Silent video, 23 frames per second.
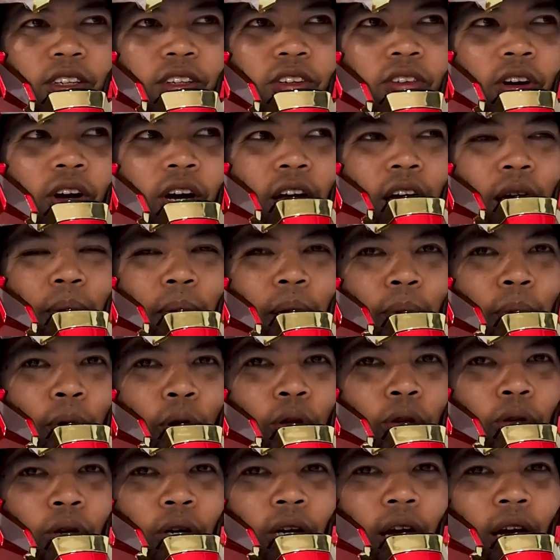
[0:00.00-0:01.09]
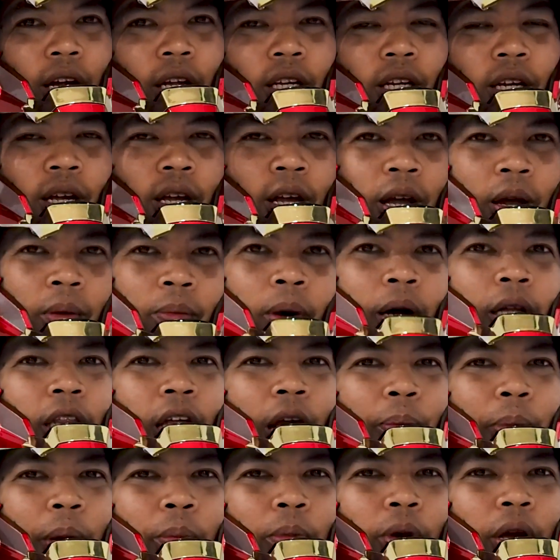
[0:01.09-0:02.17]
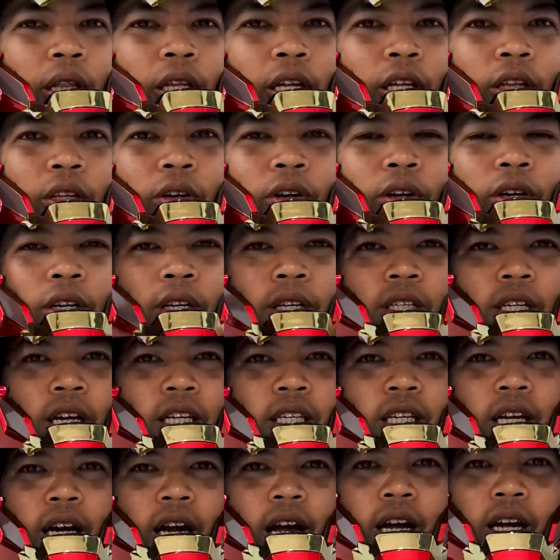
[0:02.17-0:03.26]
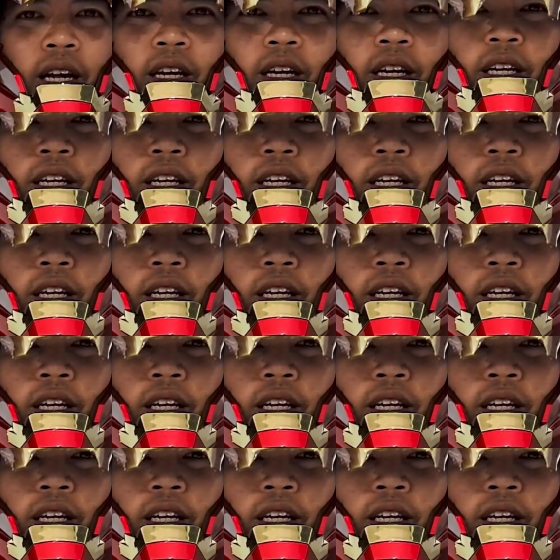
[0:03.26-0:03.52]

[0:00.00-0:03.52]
Ngayon may motor yan. Pag tinapik mo yan dito, asara.